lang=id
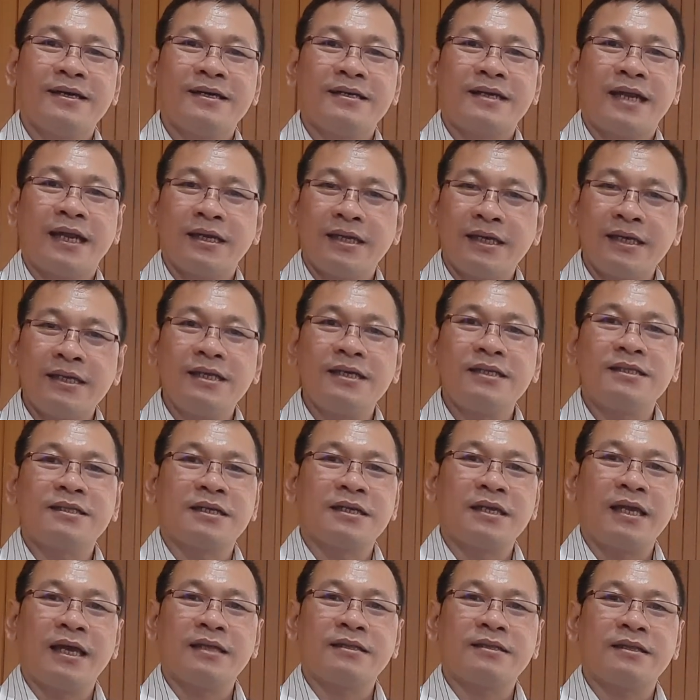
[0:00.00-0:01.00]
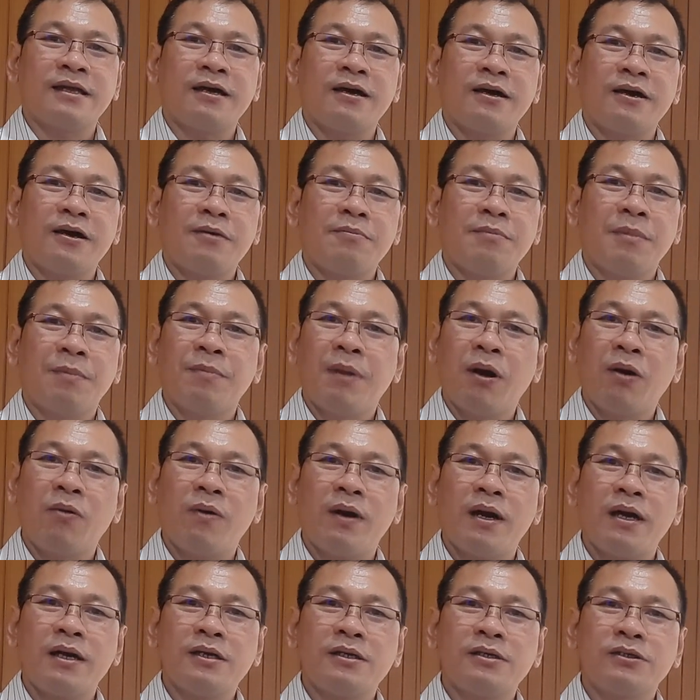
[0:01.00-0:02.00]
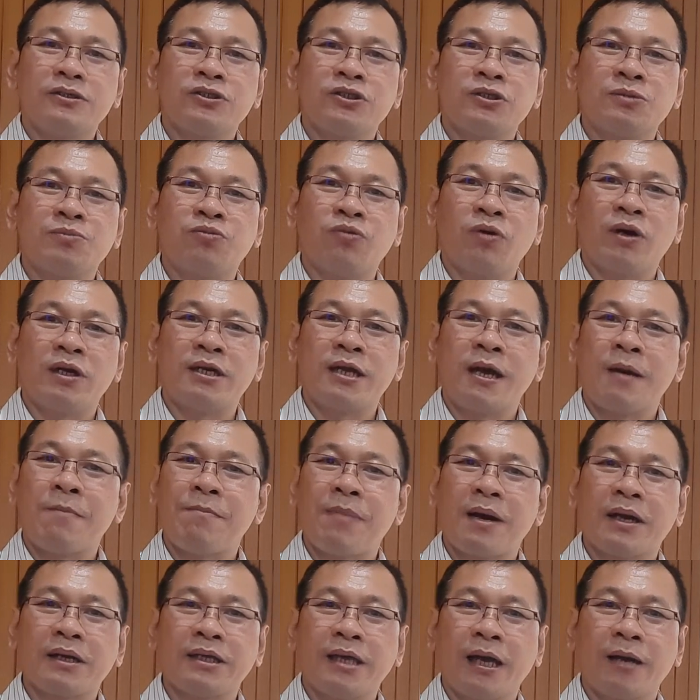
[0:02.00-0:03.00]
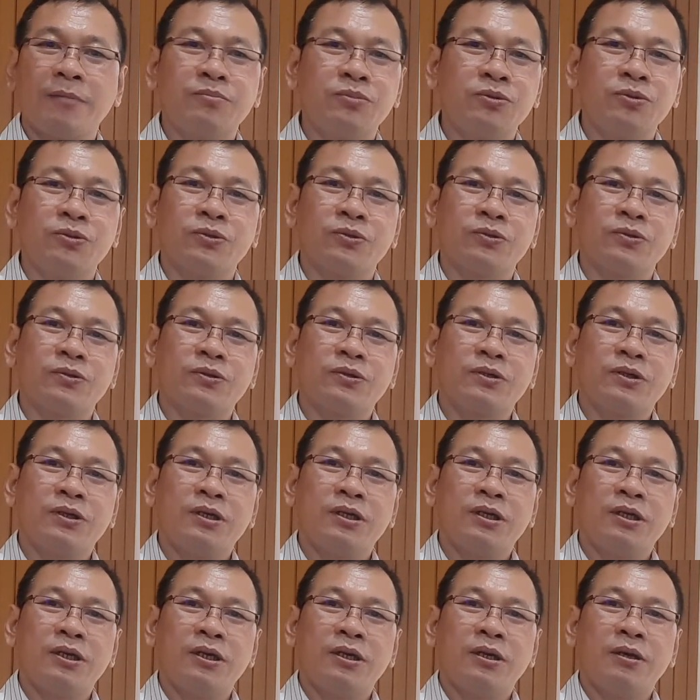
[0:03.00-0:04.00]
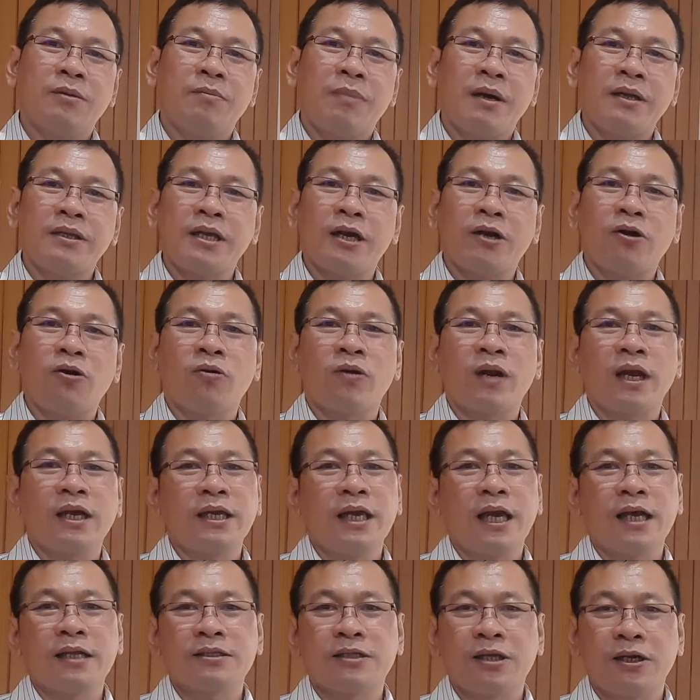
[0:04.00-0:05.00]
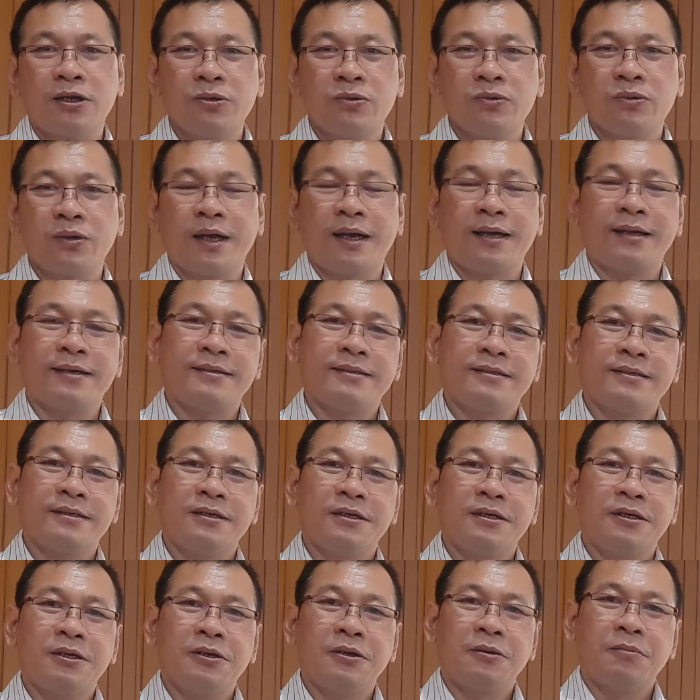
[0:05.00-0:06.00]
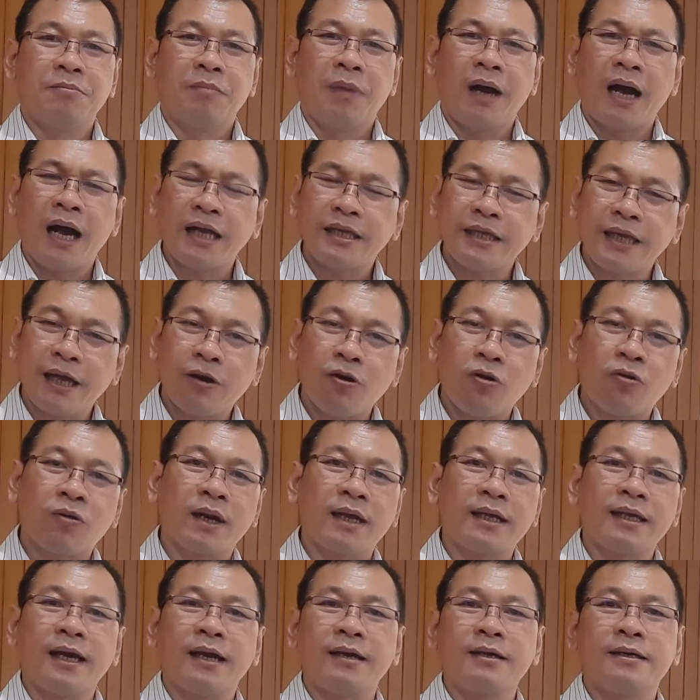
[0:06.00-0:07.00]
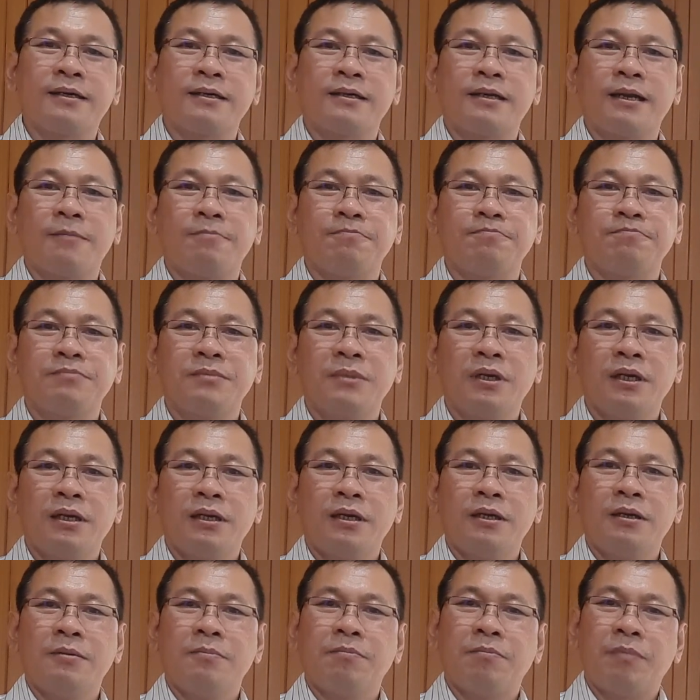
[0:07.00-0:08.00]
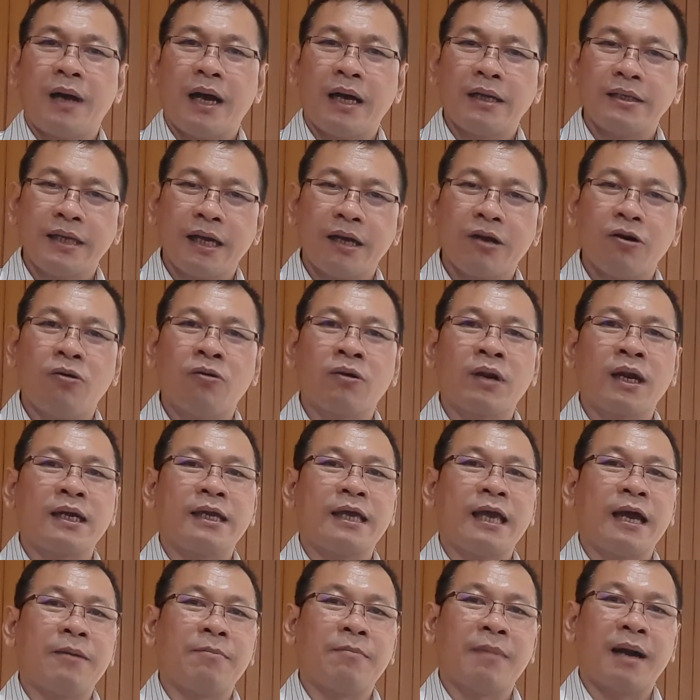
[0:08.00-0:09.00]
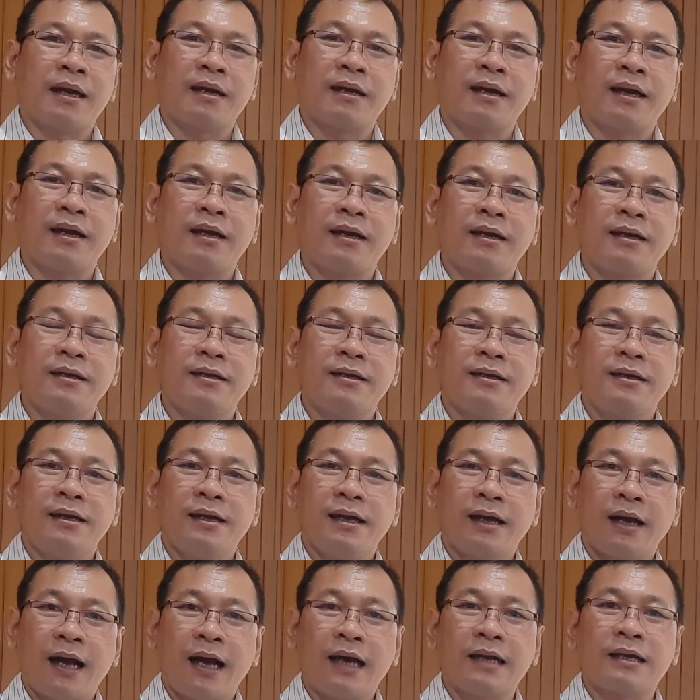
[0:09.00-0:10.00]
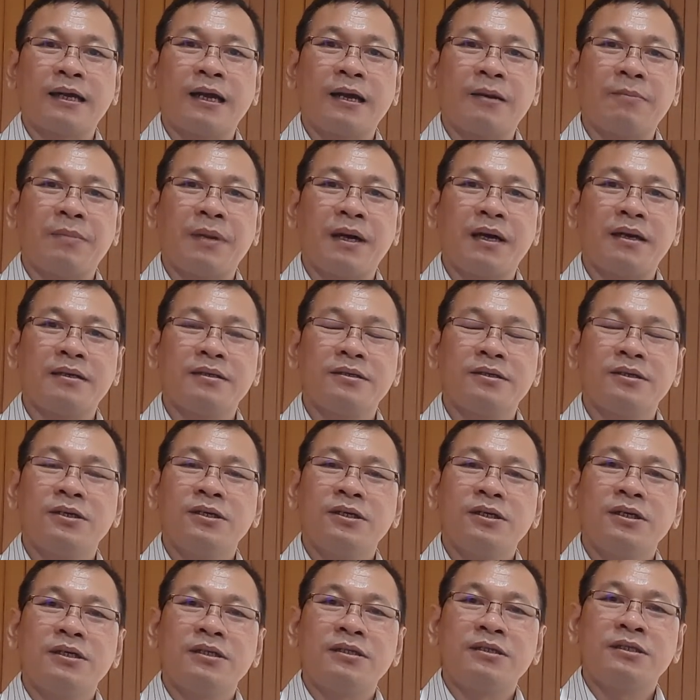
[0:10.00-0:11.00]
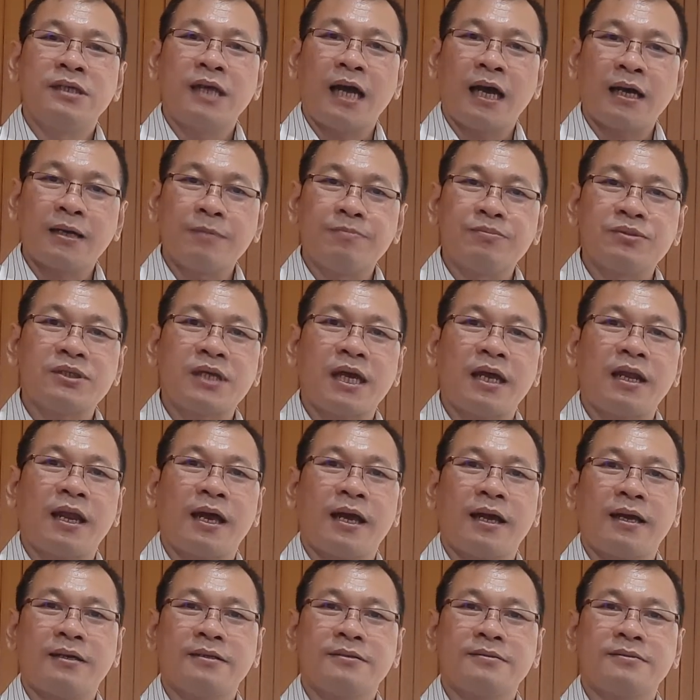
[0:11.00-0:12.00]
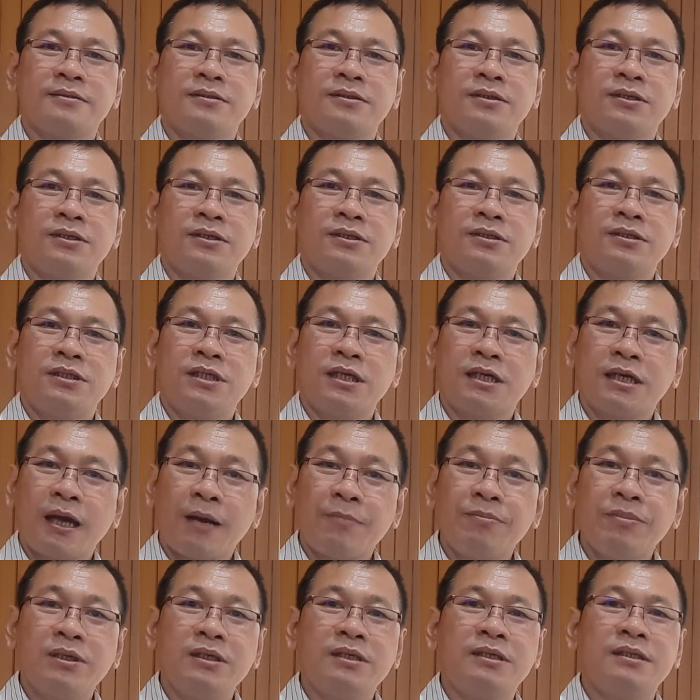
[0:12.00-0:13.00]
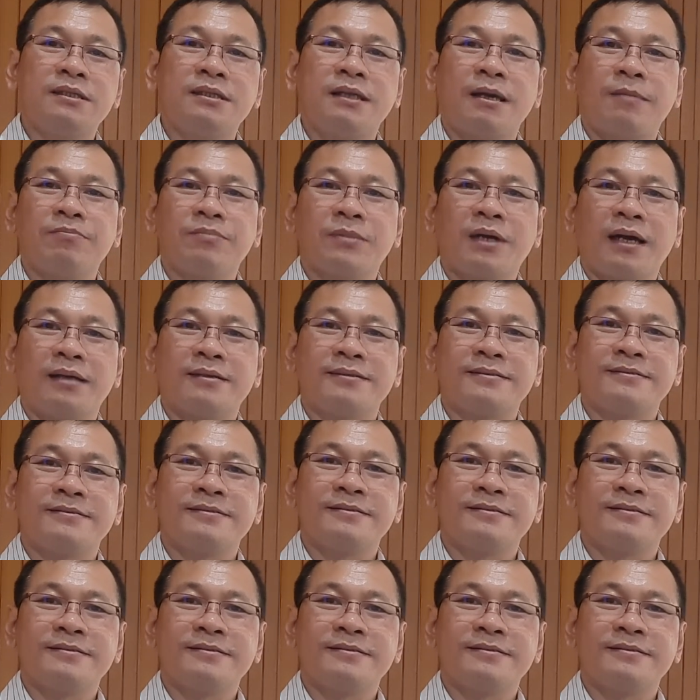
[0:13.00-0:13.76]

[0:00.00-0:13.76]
Dan ini ternyata membawa sebuah dampak yang buruk. Banyak orang yang terluka, banyak orang yang geram, banyak orang yang marah. Karena apa? Dianggap salah, dikambing hitamkan.